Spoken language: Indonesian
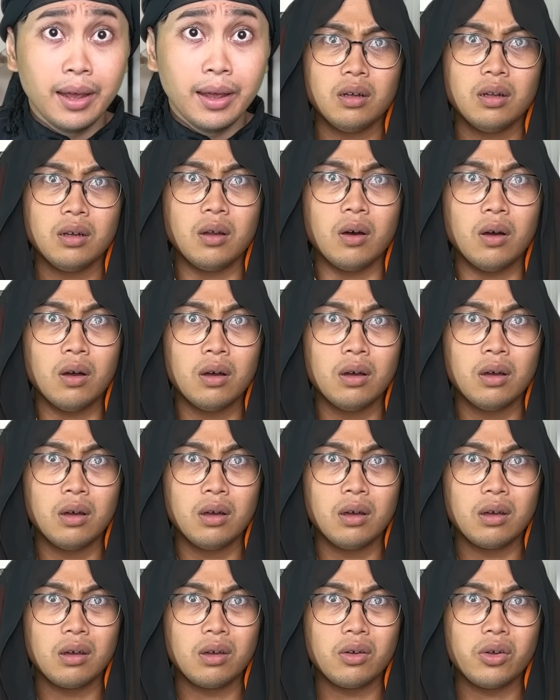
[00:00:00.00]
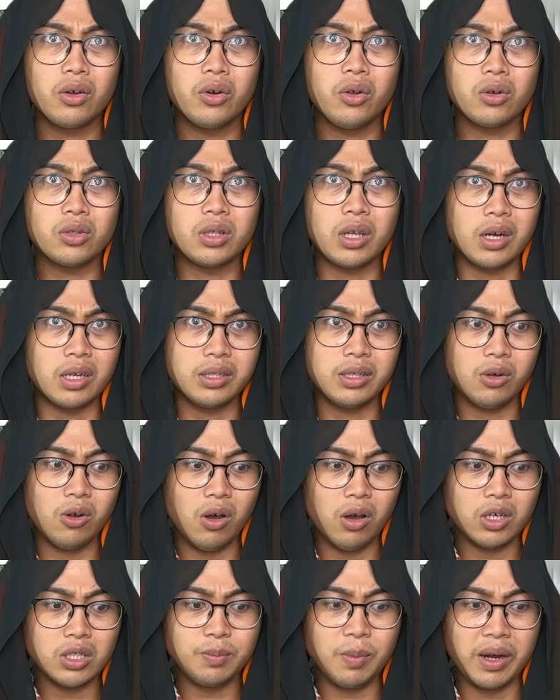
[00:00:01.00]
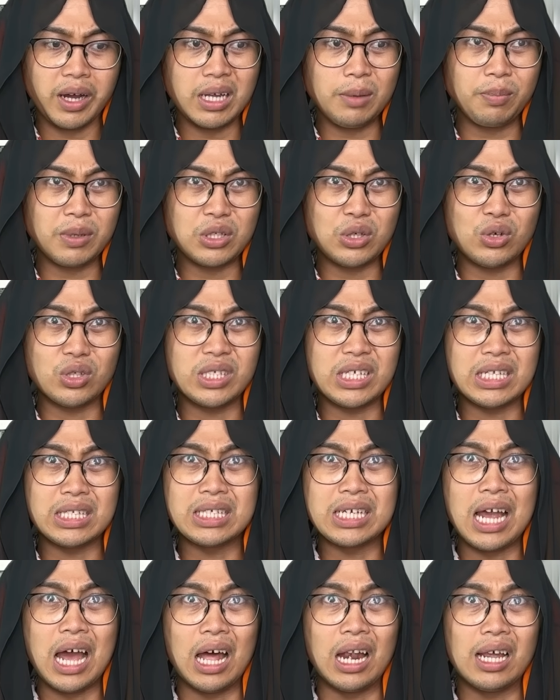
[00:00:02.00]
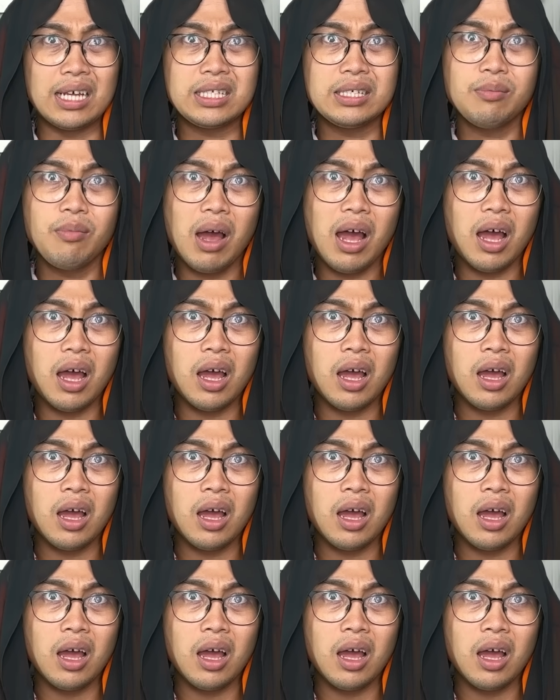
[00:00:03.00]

Loh, ke dokter aja kok harus pakai pesawat jet segala sih mbak?